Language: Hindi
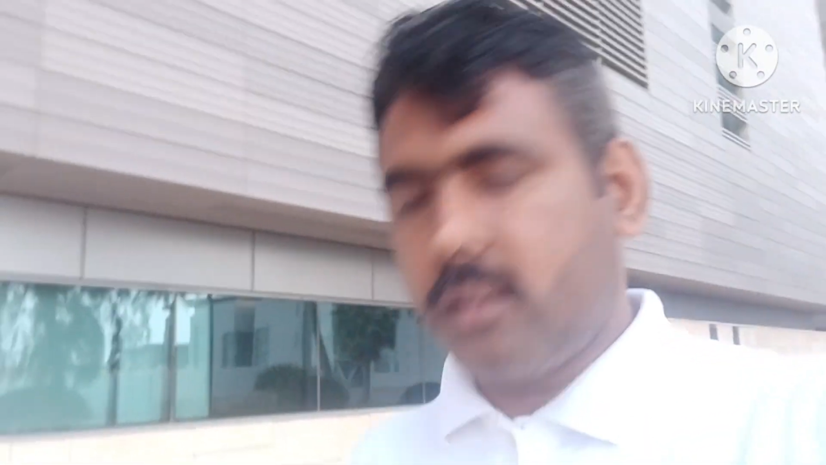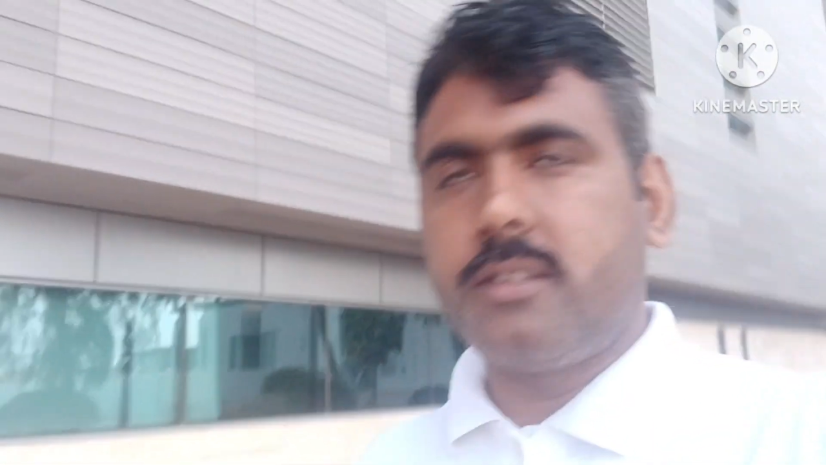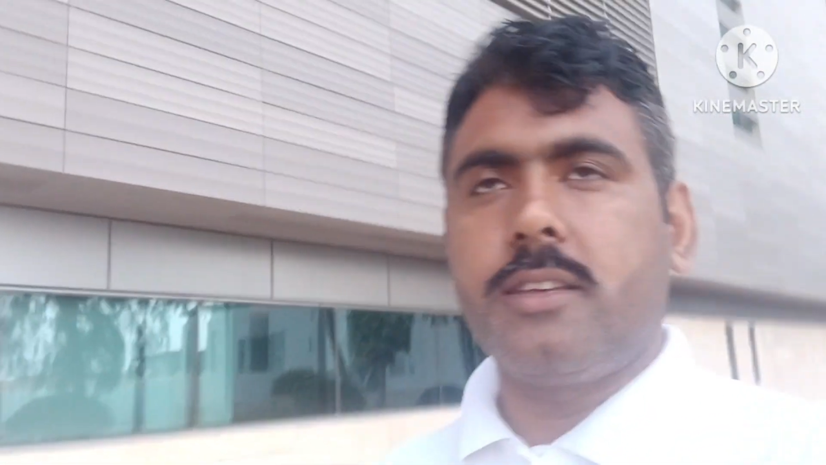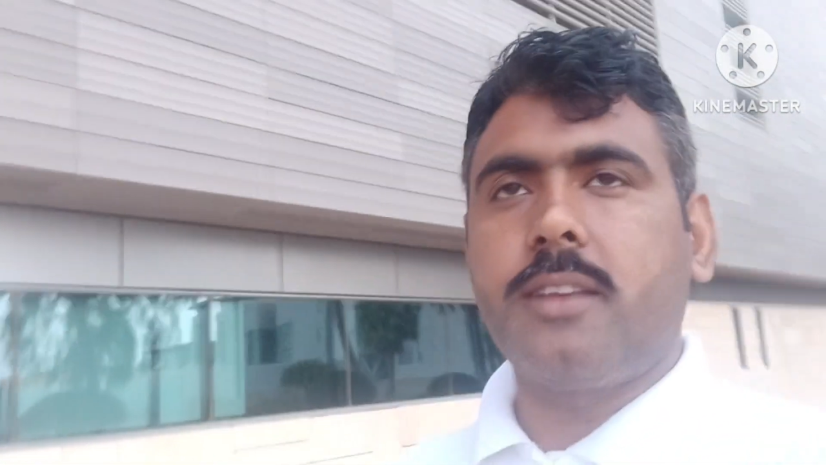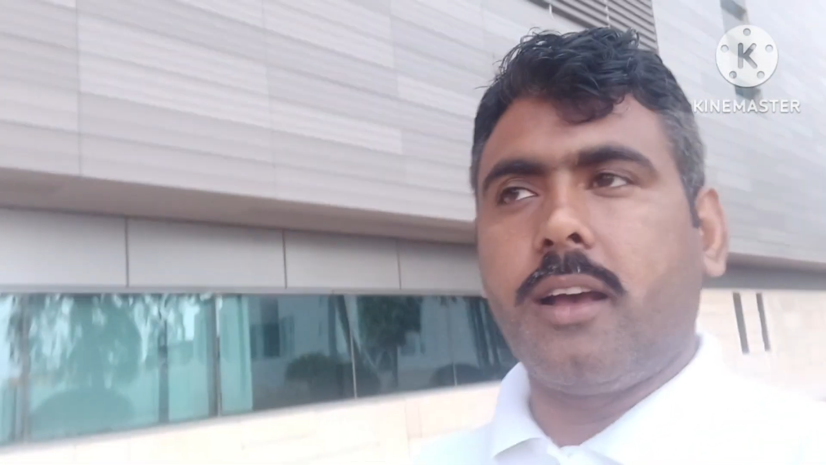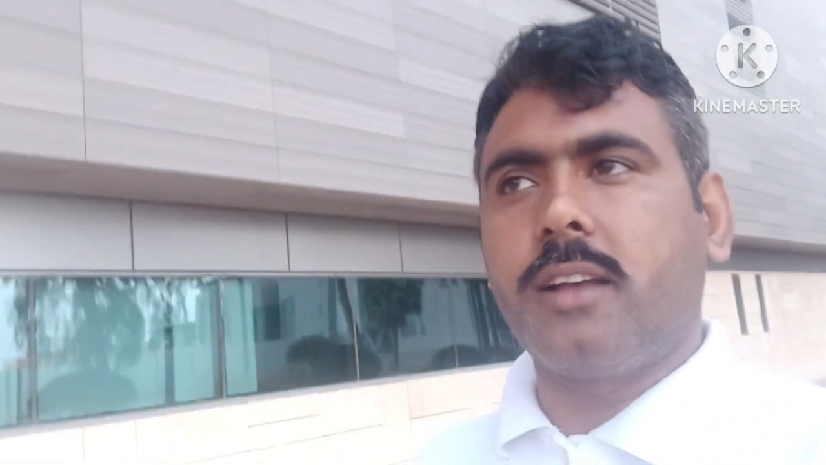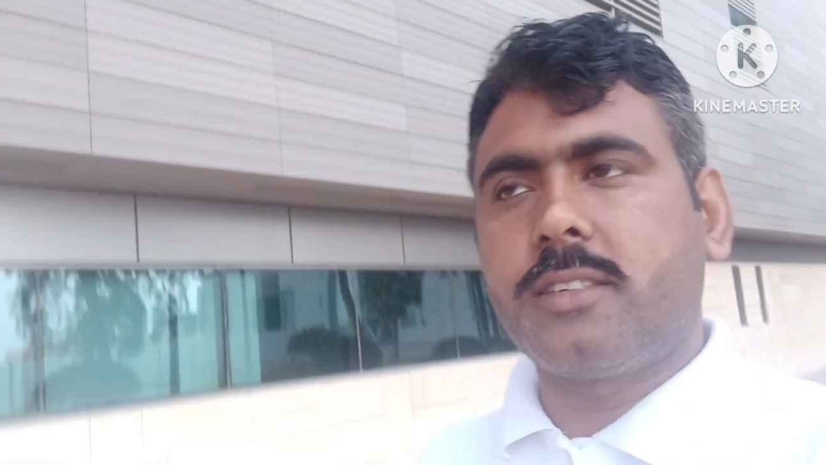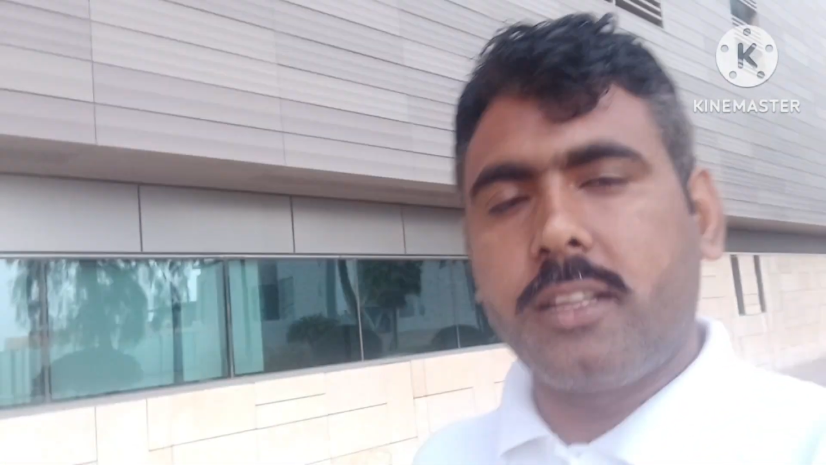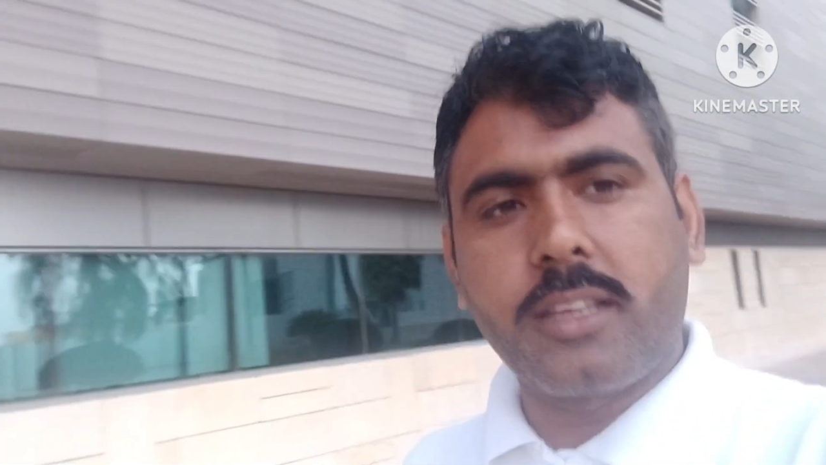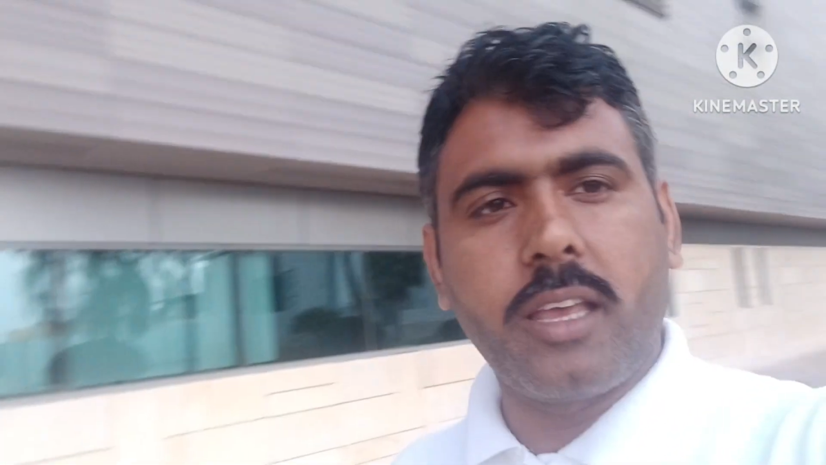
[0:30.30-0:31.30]
किसी से
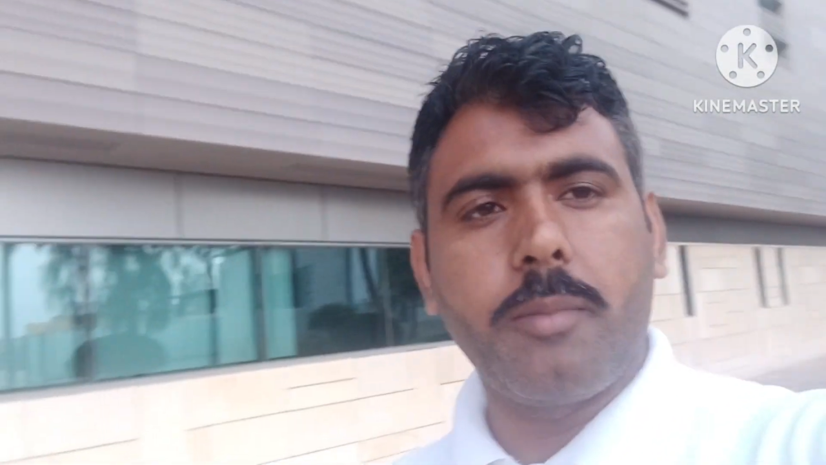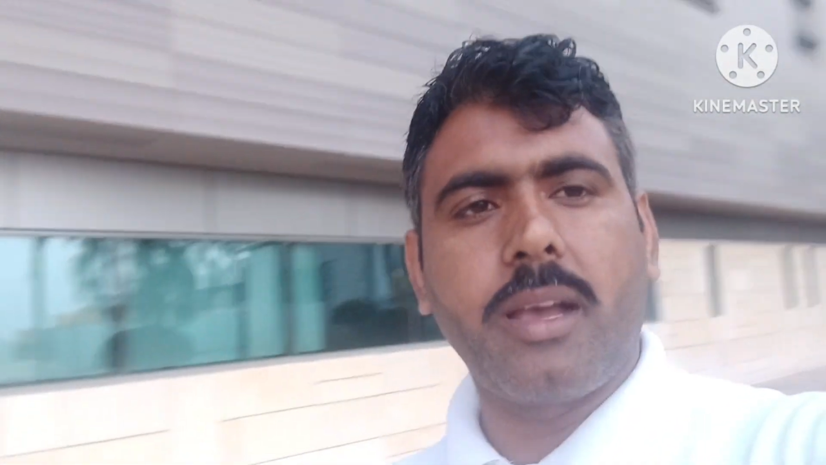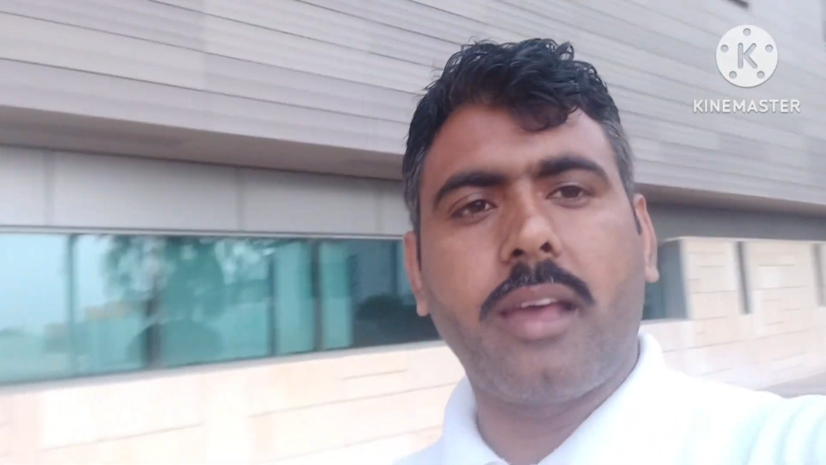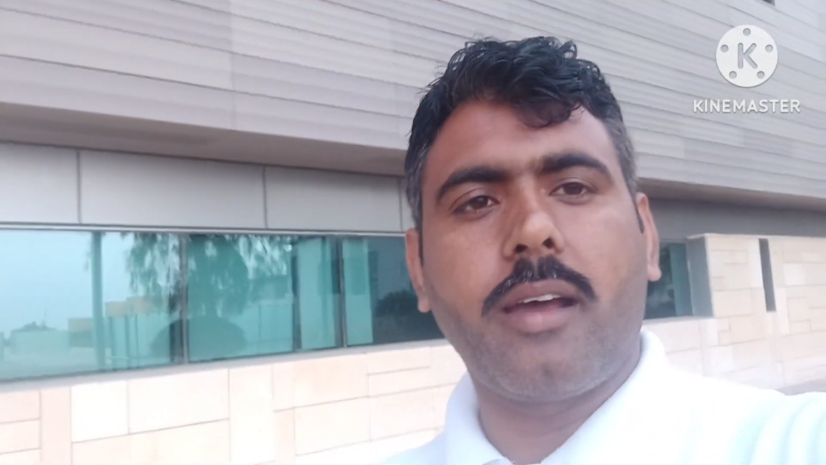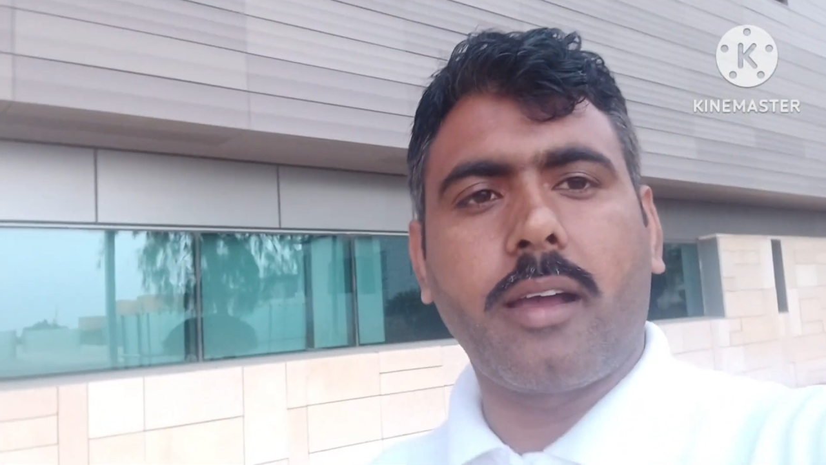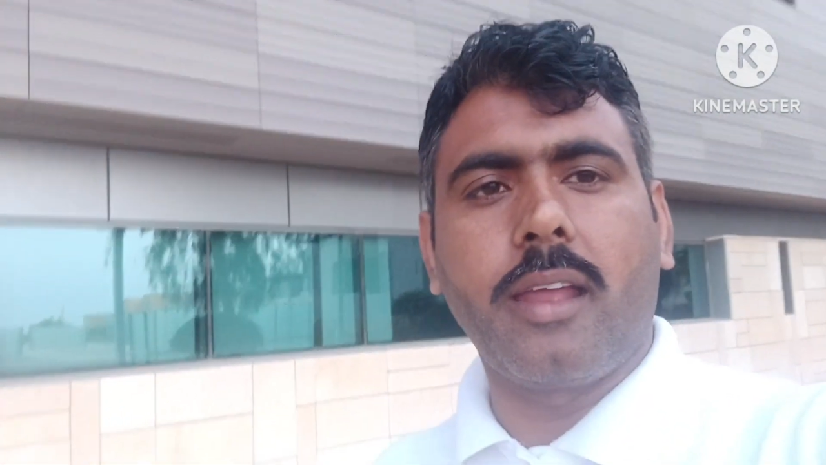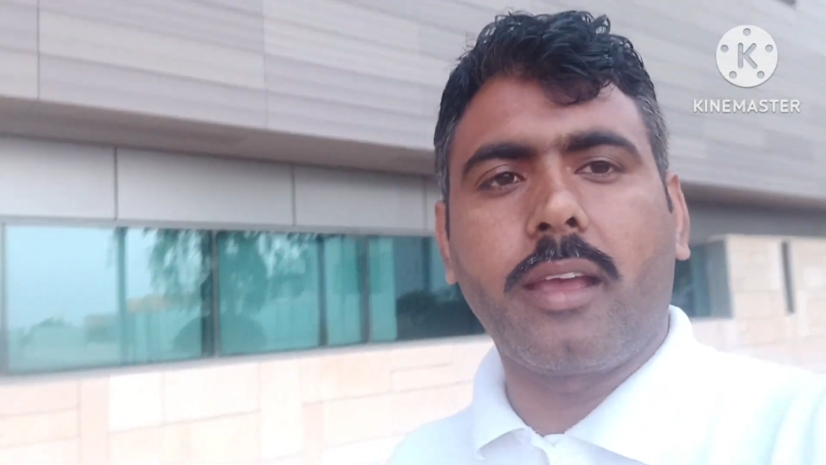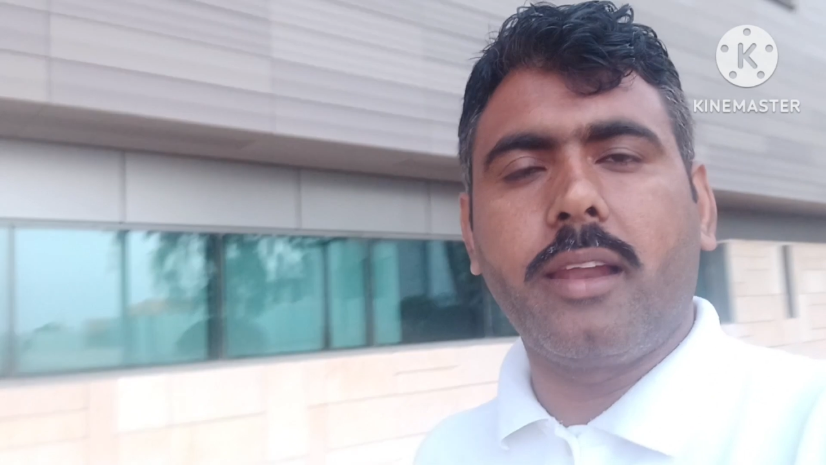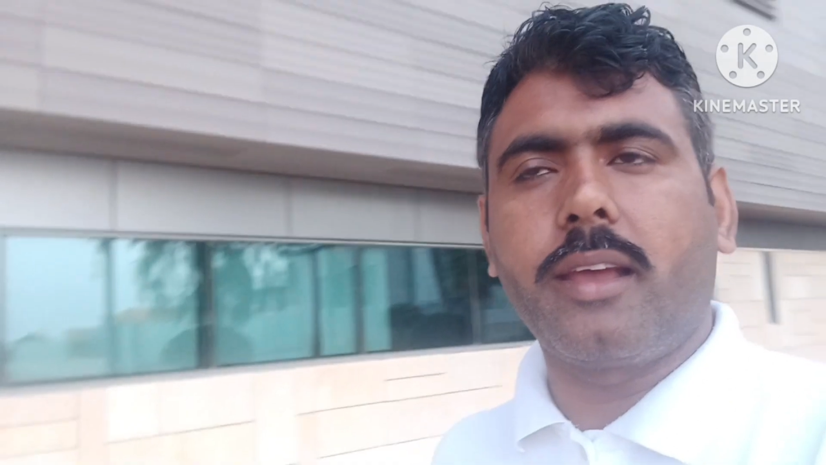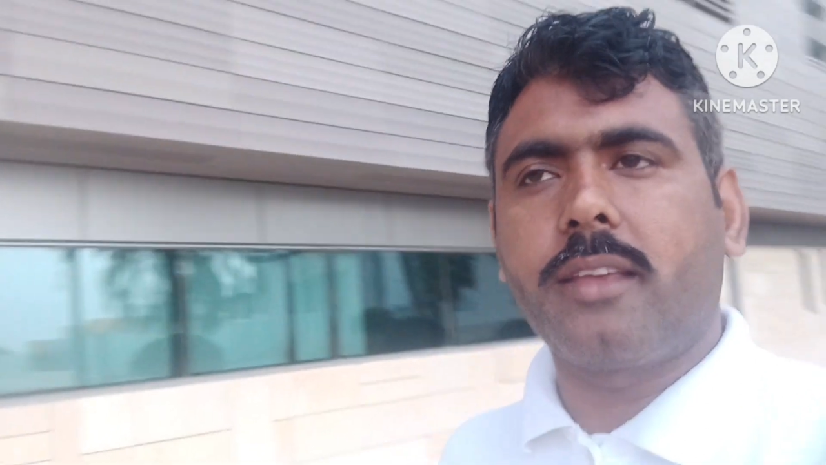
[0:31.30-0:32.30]
हसद किए बगैर आगे
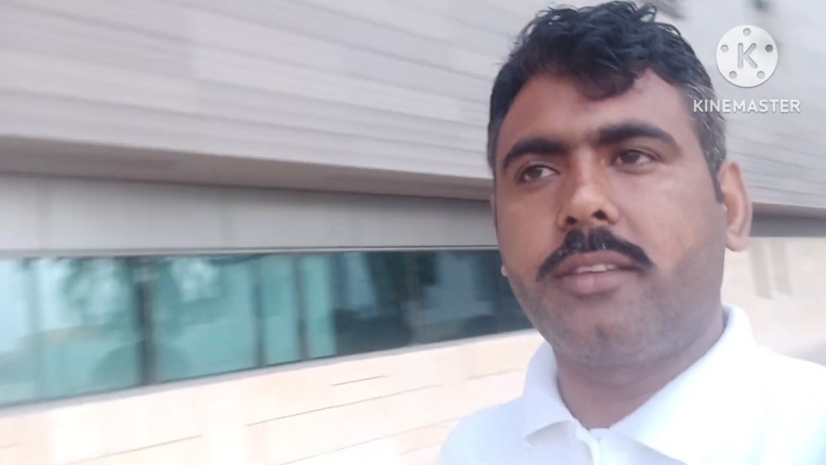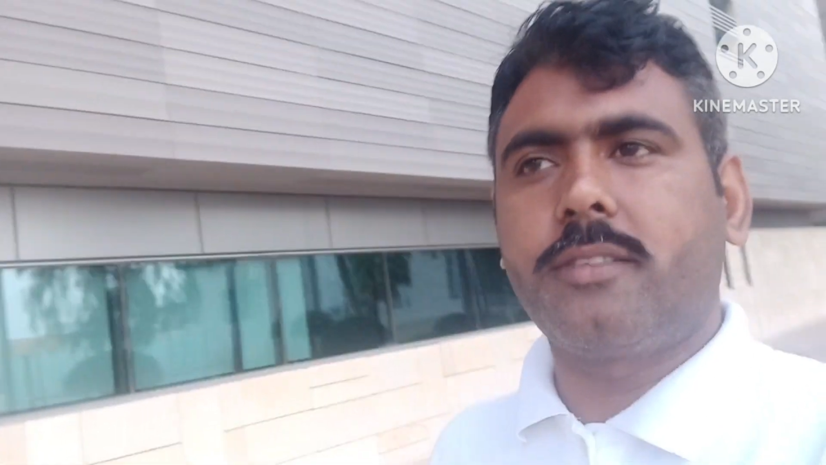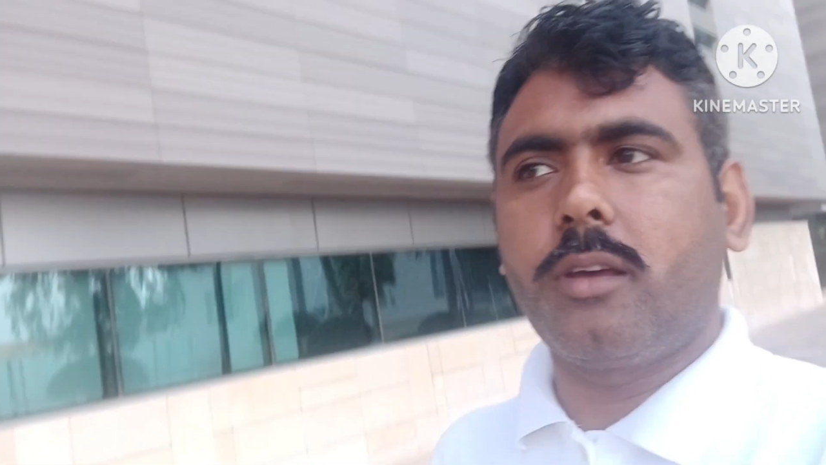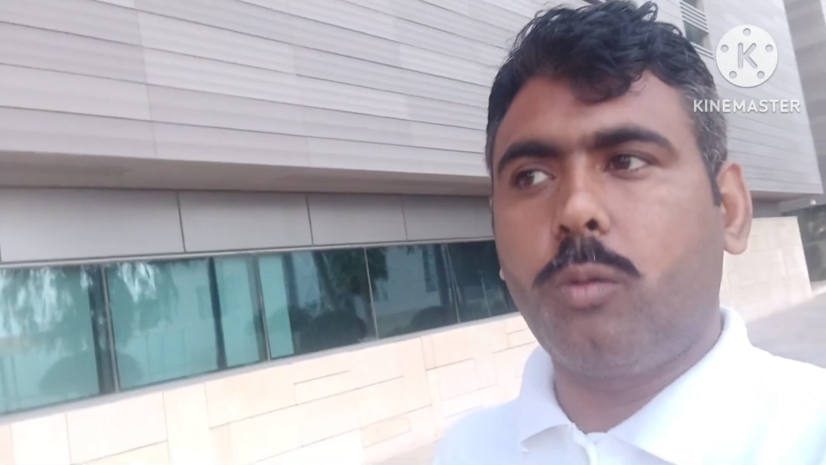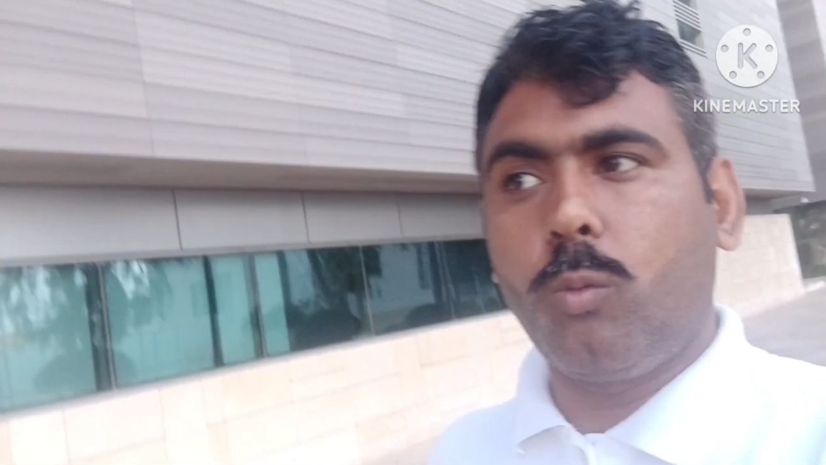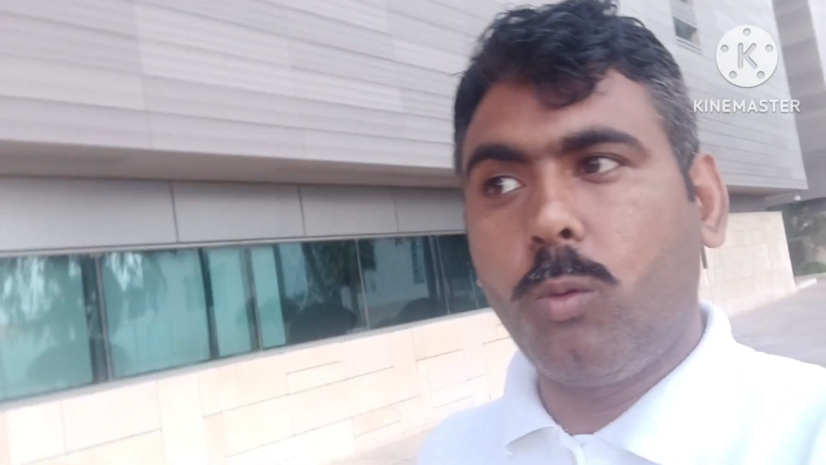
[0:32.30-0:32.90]
निकलें किसी से